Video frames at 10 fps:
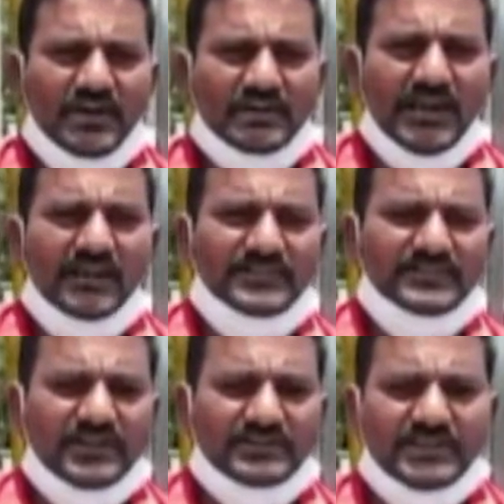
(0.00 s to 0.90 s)
చట్టాలను
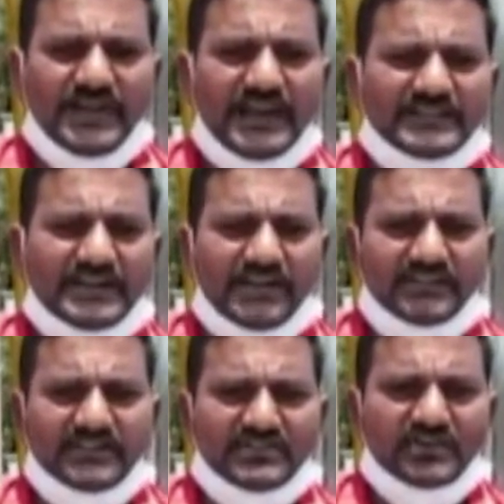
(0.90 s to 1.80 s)
తీసుకొచ్చి నల్ల
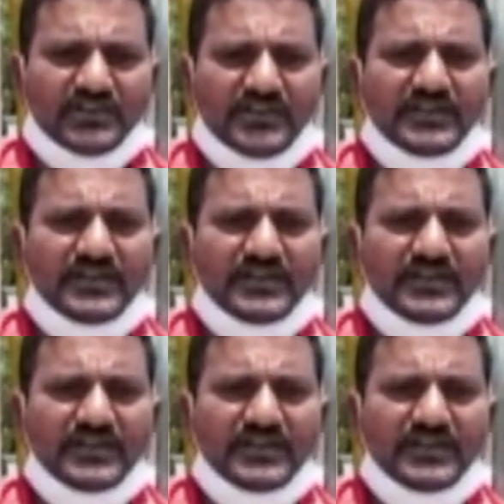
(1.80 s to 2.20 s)
చట్టాలను తీసుకొచ్చి